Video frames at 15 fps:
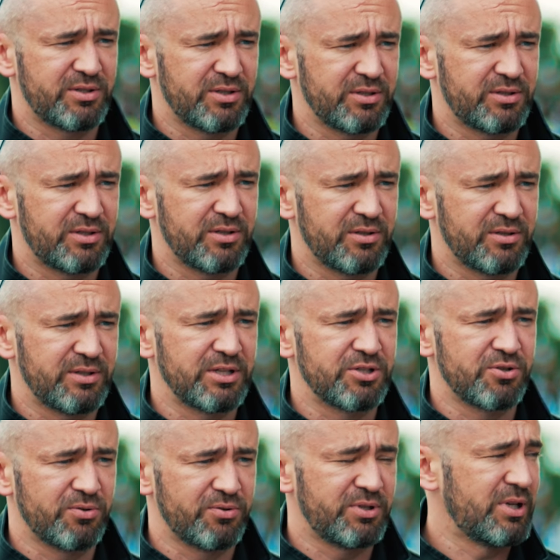te, te
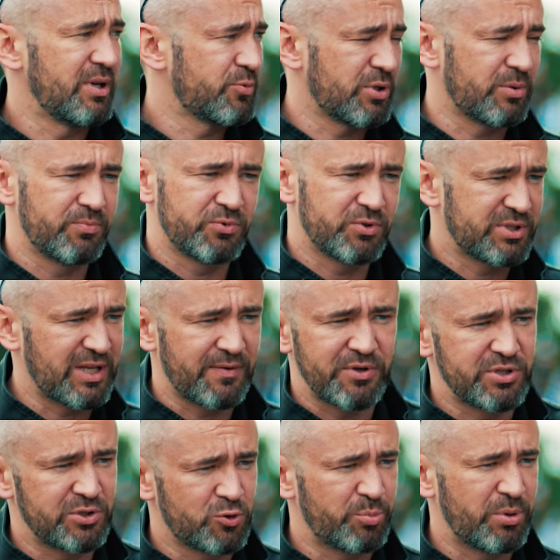narządy i na przykład
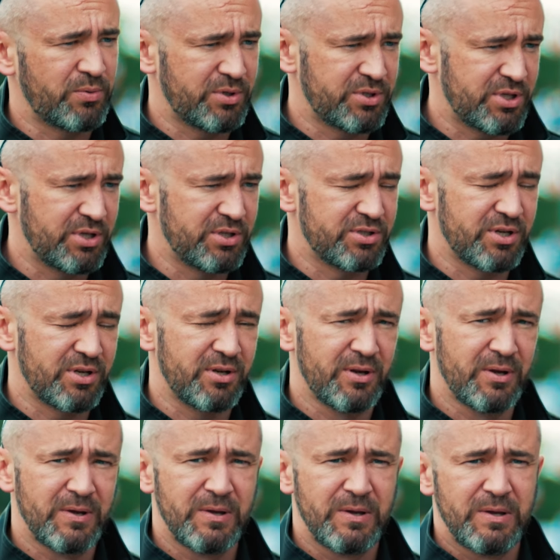zostawiać je zupełnie gdzie indziej.
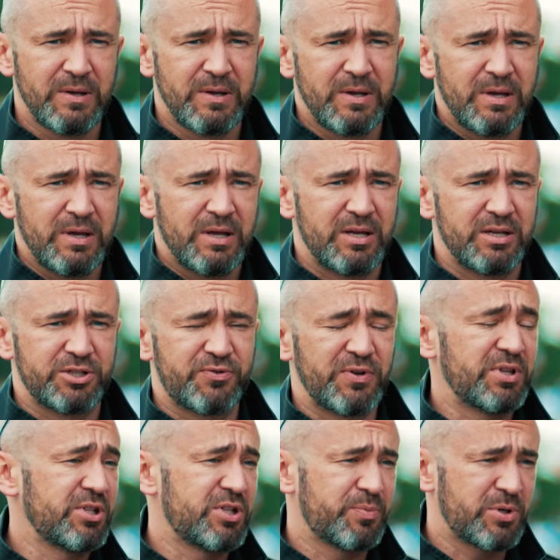Y,
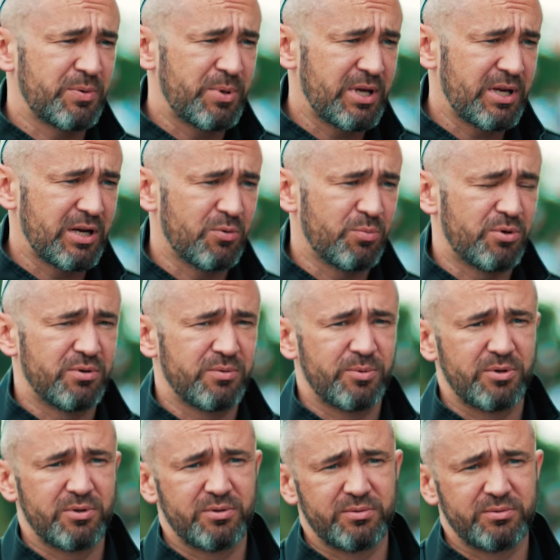świetnie się przebierał, bo,
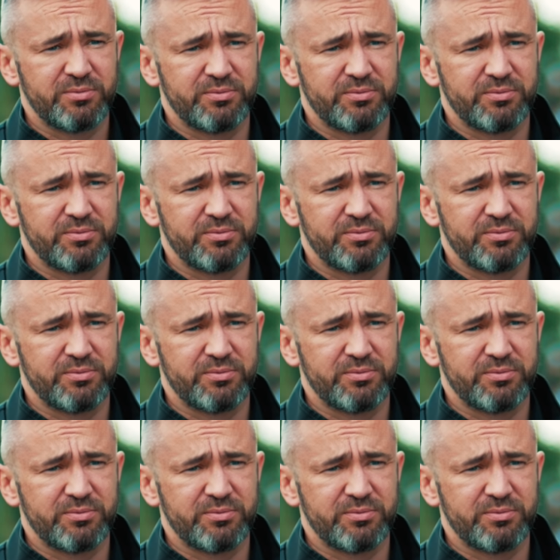bo